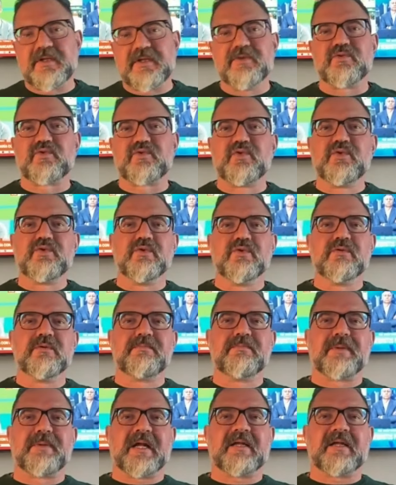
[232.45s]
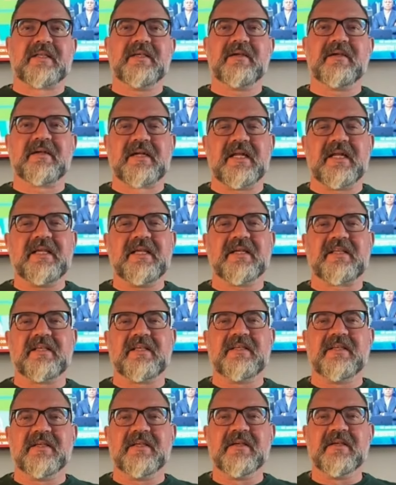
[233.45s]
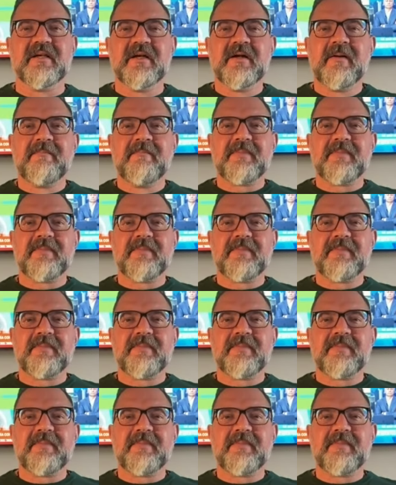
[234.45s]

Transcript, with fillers: tem tudo para que crer que